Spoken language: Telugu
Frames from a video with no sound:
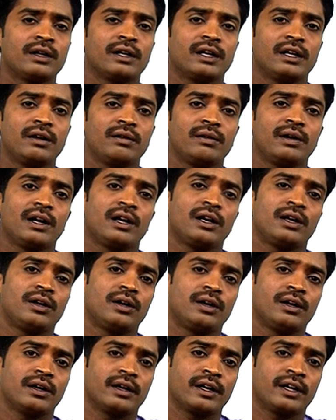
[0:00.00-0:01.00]
రెండు వేల
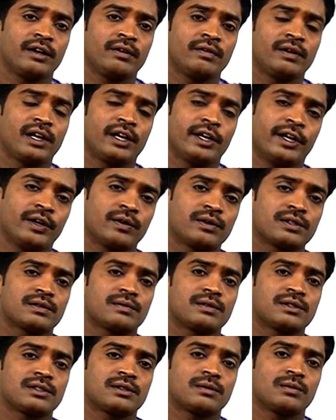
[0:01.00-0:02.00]
రెండు వేల ఏడవ
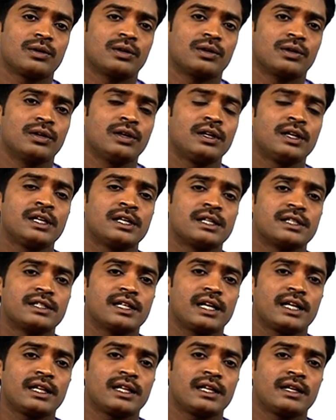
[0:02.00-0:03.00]
సంవత్సరంలో
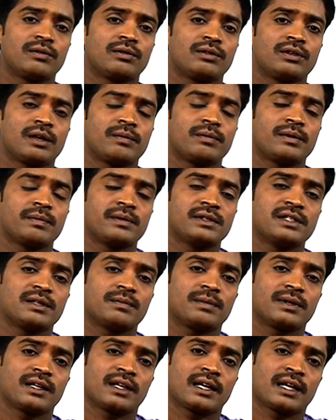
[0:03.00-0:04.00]
జాతీయ వృద్ధాప్య పింఛన్
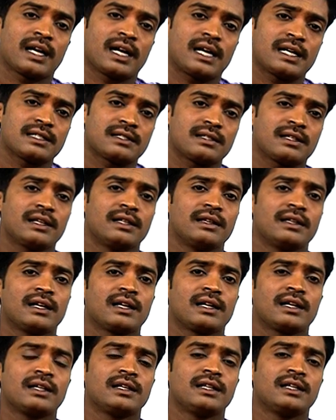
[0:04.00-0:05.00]
పథకం కాస్త
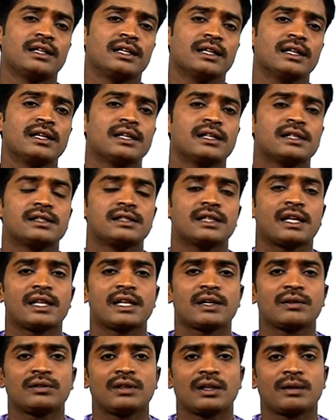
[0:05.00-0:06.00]
ఇందిరాగాంధీ
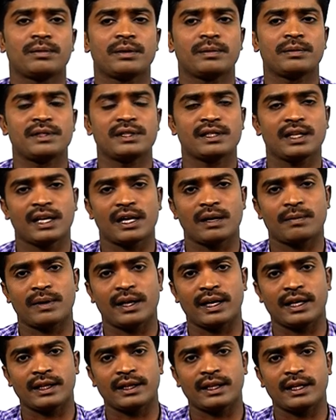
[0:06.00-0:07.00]
జాతీయ వృద్ధాప్య పింఛన్గా
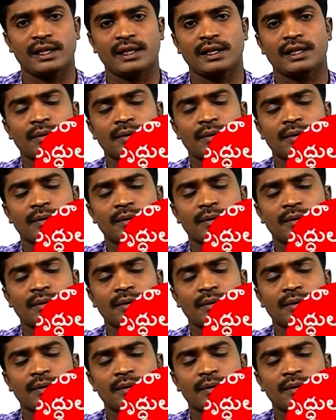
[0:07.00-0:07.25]
మారింది